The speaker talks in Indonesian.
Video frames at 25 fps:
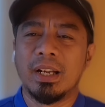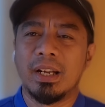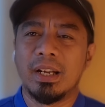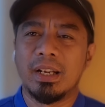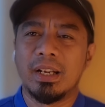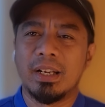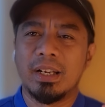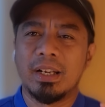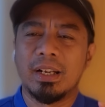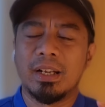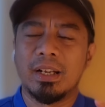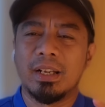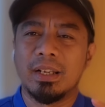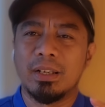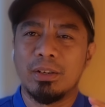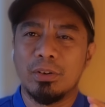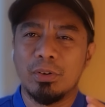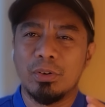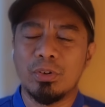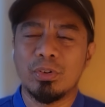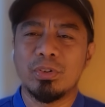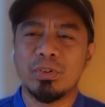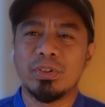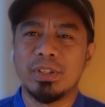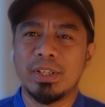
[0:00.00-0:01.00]
uh,
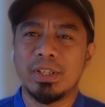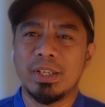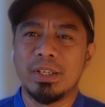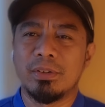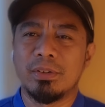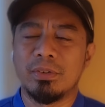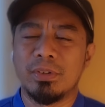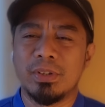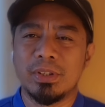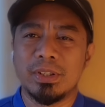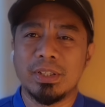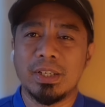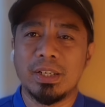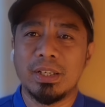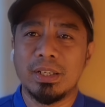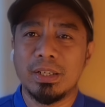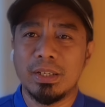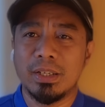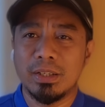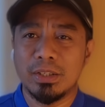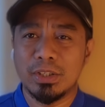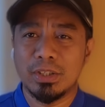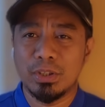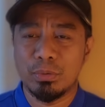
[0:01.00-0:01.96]
lolosnya Indonesia ini